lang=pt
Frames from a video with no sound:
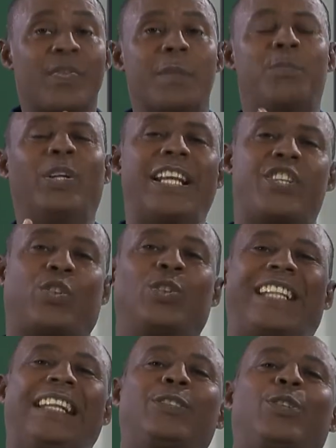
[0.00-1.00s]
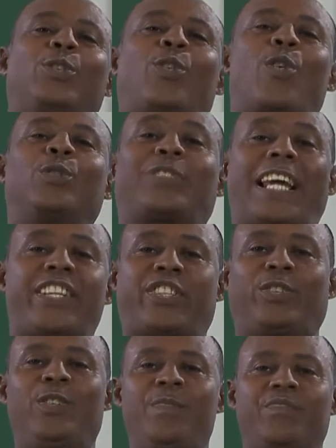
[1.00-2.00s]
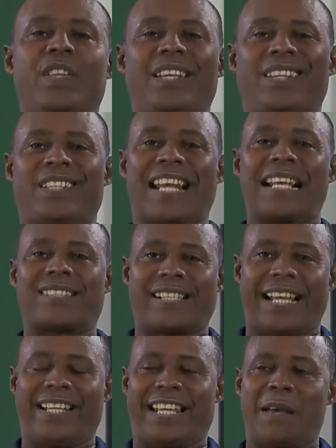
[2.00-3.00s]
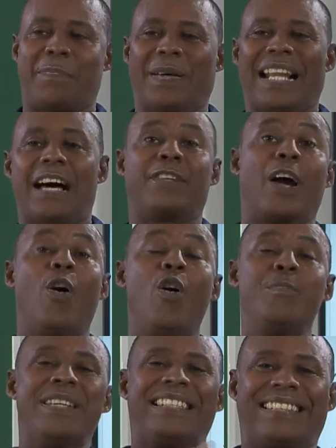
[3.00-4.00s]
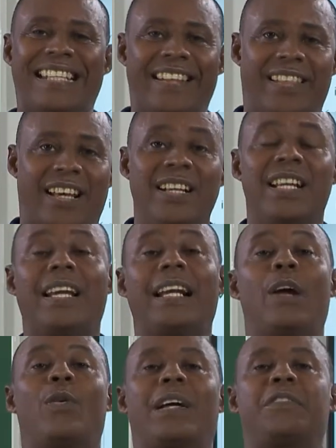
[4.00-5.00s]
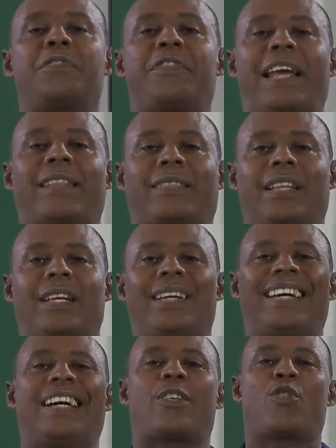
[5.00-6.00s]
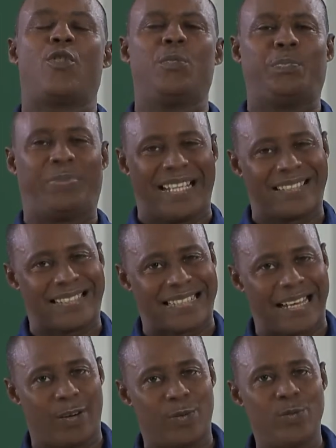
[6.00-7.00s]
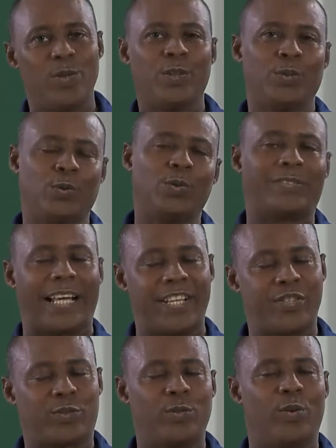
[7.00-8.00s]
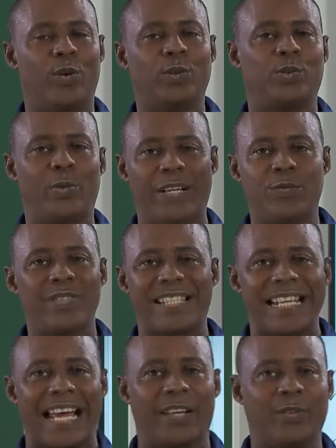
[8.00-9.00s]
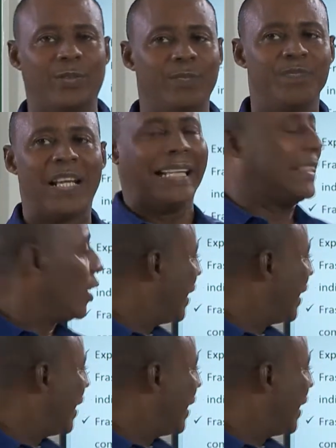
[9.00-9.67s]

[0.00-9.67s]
porque estou dentro do contexto, já sei que a palavra omitida não afeta a compreensão do texto ou do enunciado. Então